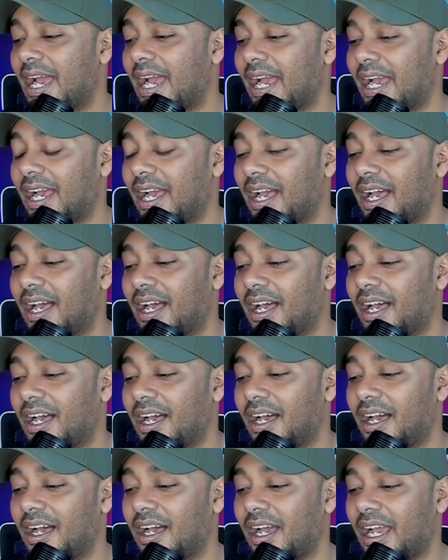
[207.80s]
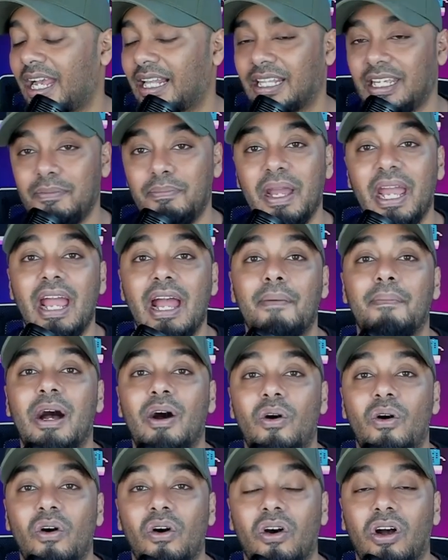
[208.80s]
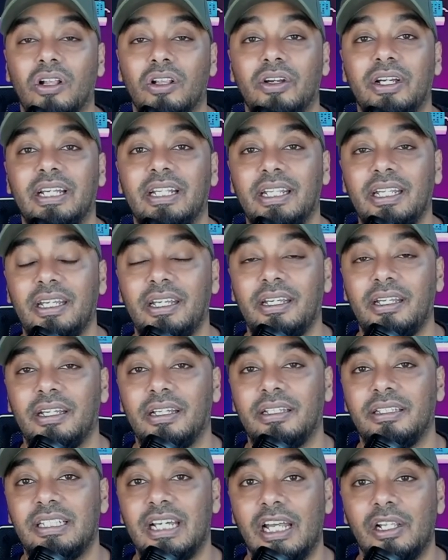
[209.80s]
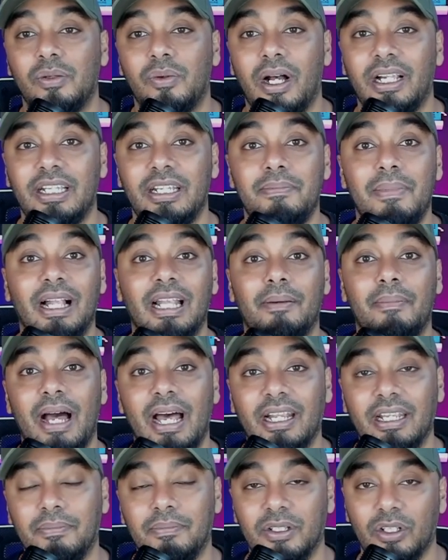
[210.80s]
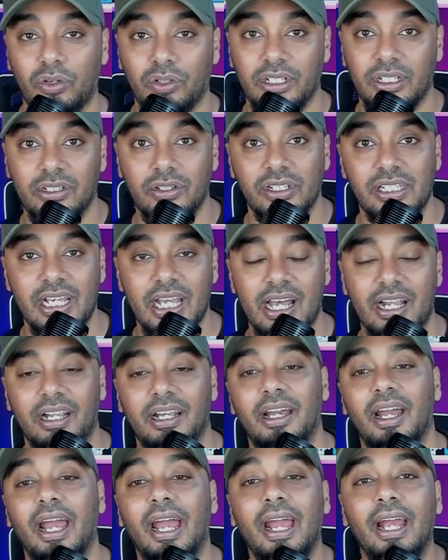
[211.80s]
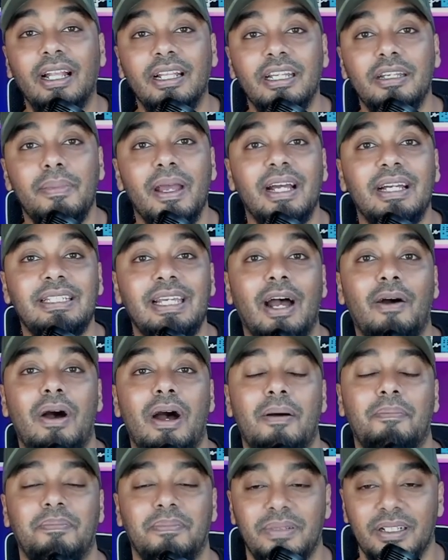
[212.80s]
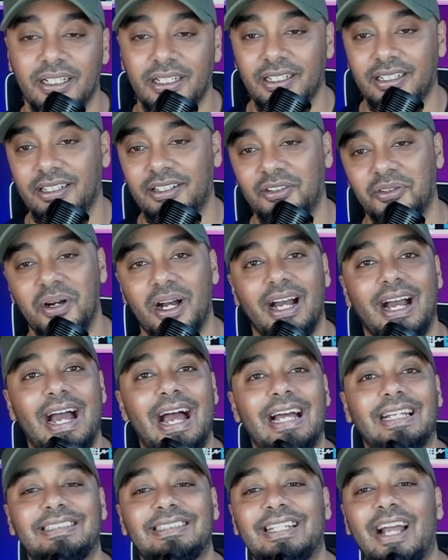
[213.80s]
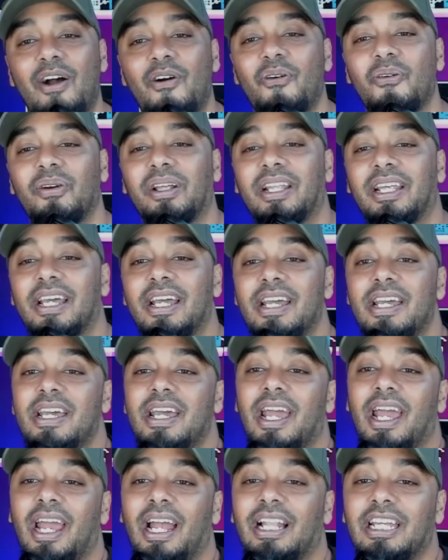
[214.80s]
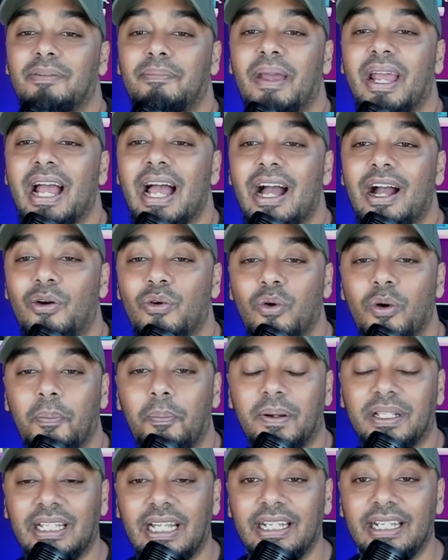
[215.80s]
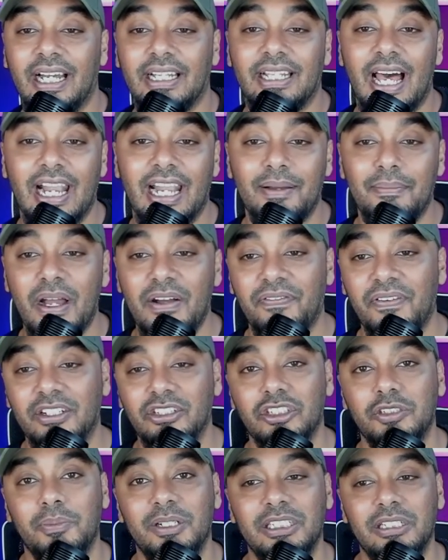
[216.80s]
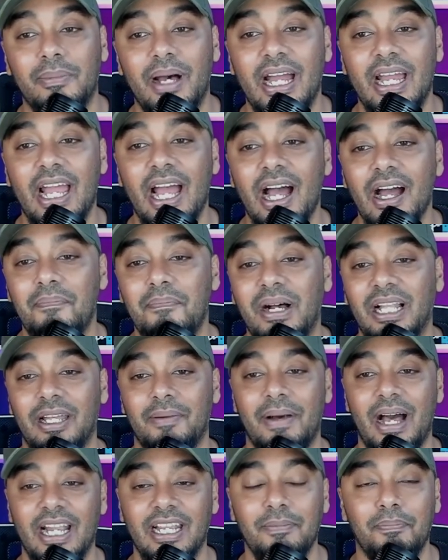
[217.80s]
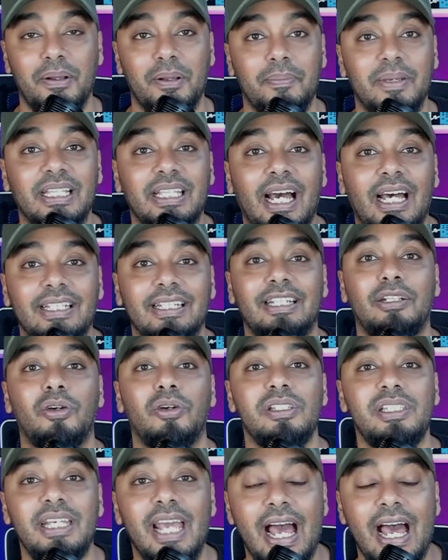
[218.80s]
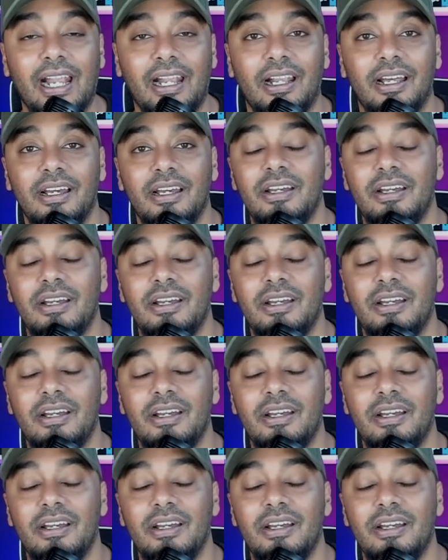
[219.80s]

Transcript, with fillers: eh, LIB yang mau kalau ini jadwal di malam hari menurut Indosiar. LIB ngejawab. Kacau ini. LIB ngaku pertandingan Arema versus Persebaya malam hari permintaan Indosiar.